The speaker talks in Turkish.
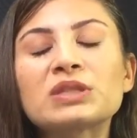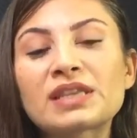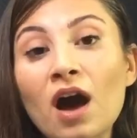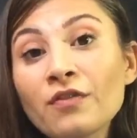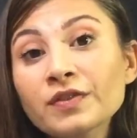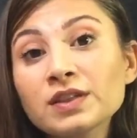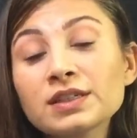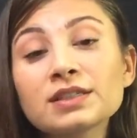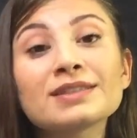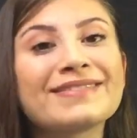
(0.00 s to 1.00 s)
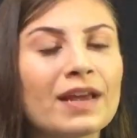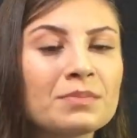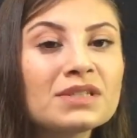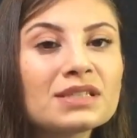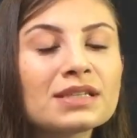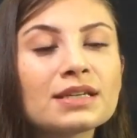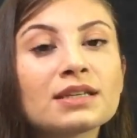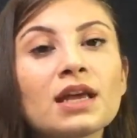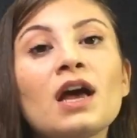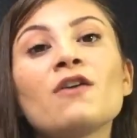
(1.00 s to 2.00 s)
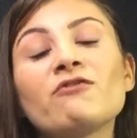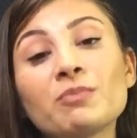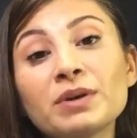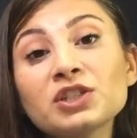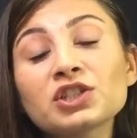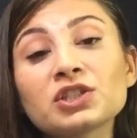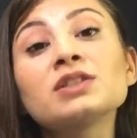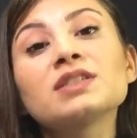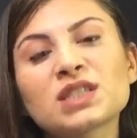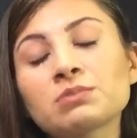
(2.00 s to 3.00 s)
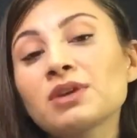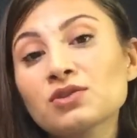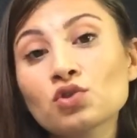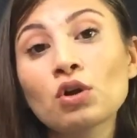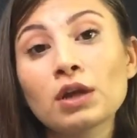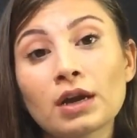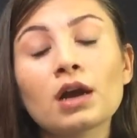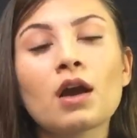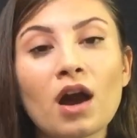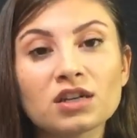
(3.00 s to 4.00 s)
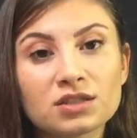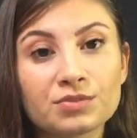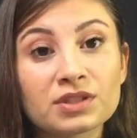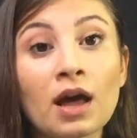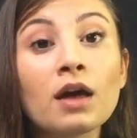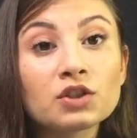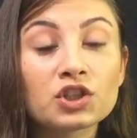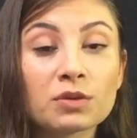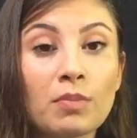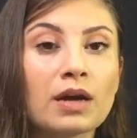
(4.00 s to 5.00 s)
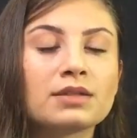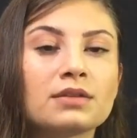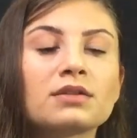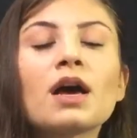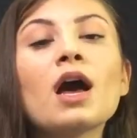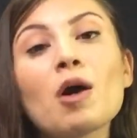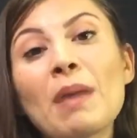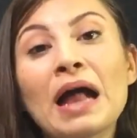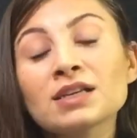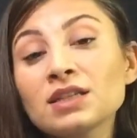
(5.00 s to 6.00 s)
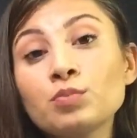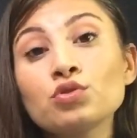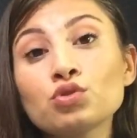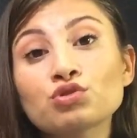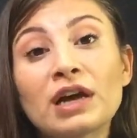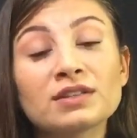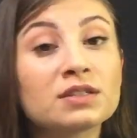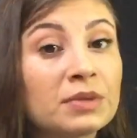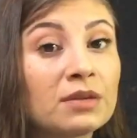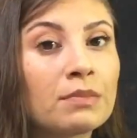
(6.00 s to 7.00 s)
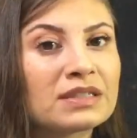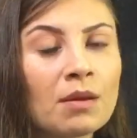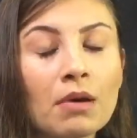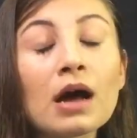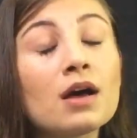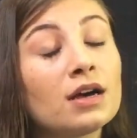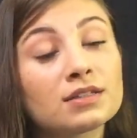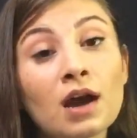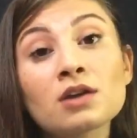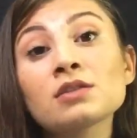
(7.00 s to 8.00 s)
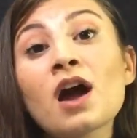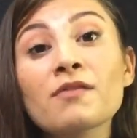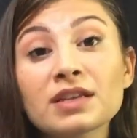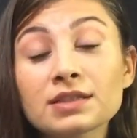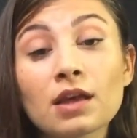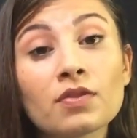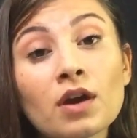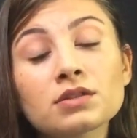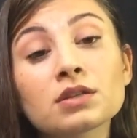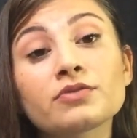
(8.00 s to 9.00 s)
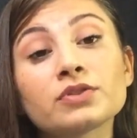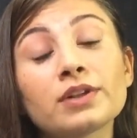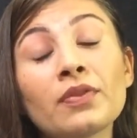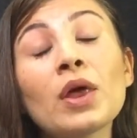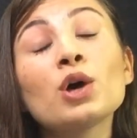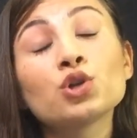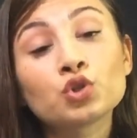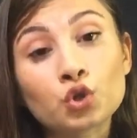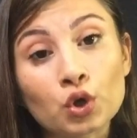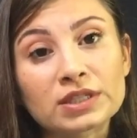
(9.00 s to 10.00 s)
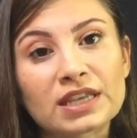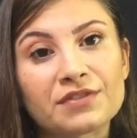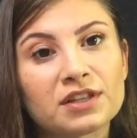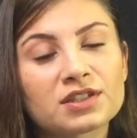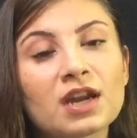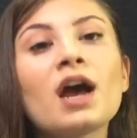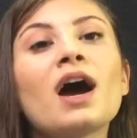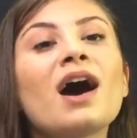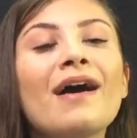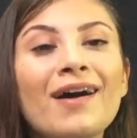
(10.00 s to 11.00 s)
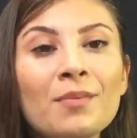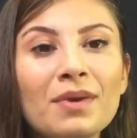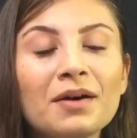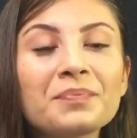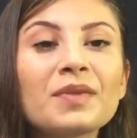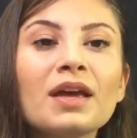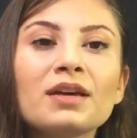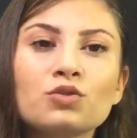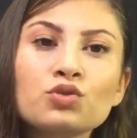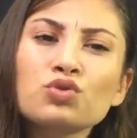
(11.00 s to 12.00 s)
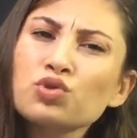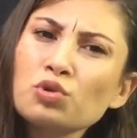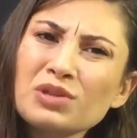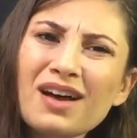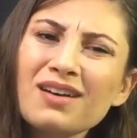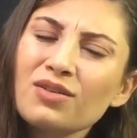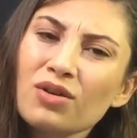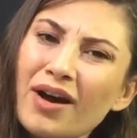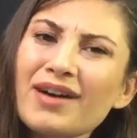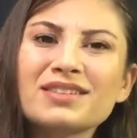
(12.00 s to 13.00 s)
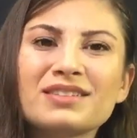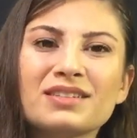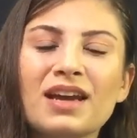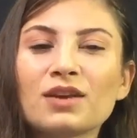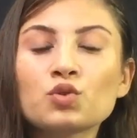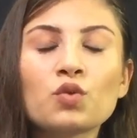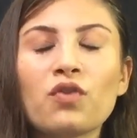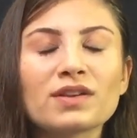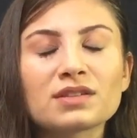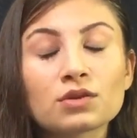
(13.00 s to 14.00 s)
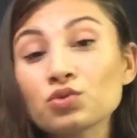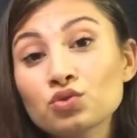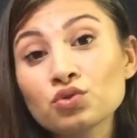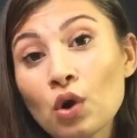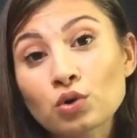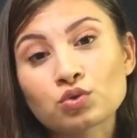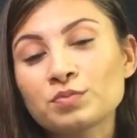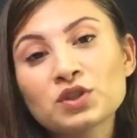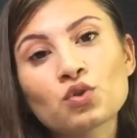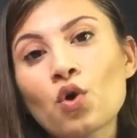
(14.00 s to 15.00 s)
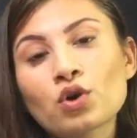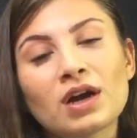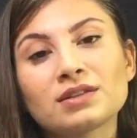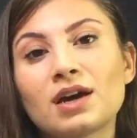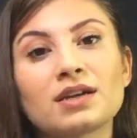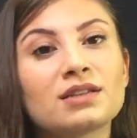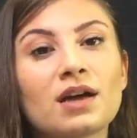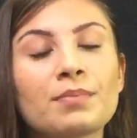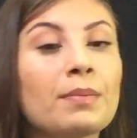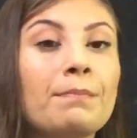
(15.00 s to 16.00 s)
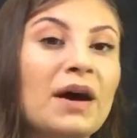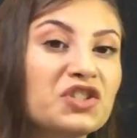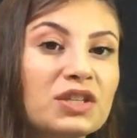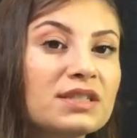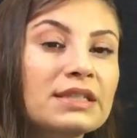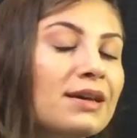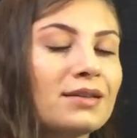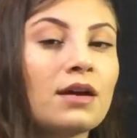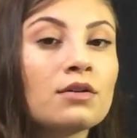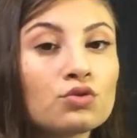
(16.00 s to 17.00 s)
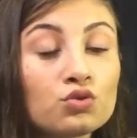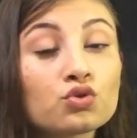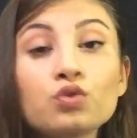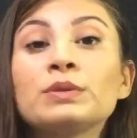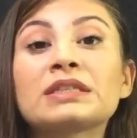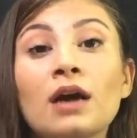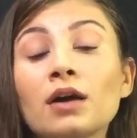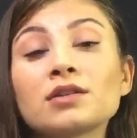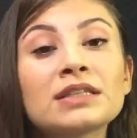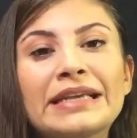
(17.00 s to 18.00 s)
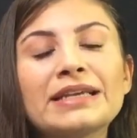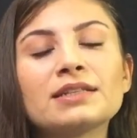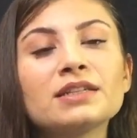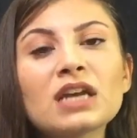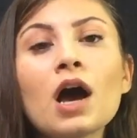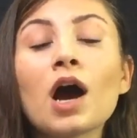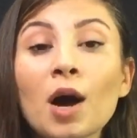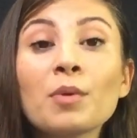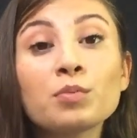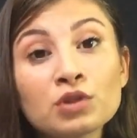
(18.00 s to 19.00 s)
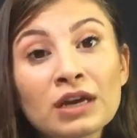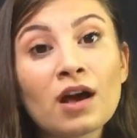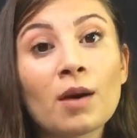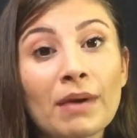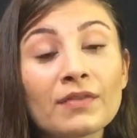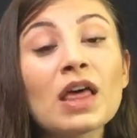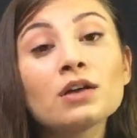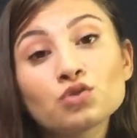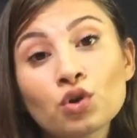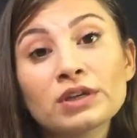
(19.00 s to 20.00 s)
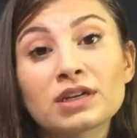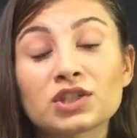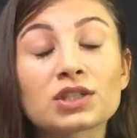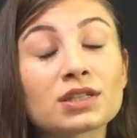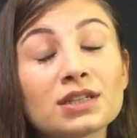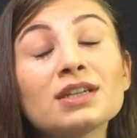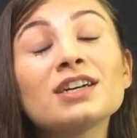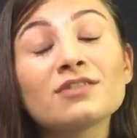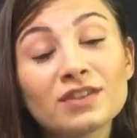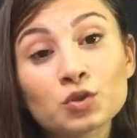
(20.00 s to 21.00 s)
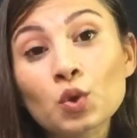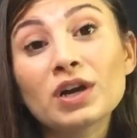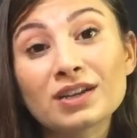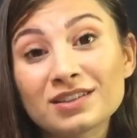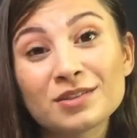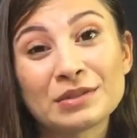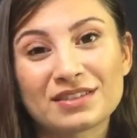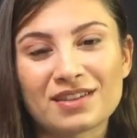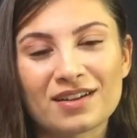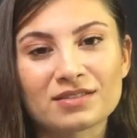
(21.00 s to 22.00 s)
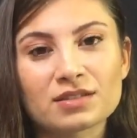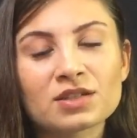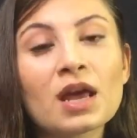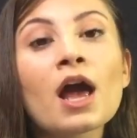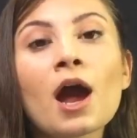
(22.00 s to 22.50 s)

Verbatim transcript: saflığın, temizliğin ve barışın simgesi olarak karşımıza çıkmaktadır. Belki de bu yüzdendir bilinmez ama tanrılar ve insanlar tarafından çok sevilir. Ama gücü çok da azdır yani çok fazla da gücü yoktur. Bir Thor kadar ya da bir başkası kadar güçlü bir tanrı değildir. Ama buna rağmen çok yakışıklı ve çok akıllı bir tanrıdır.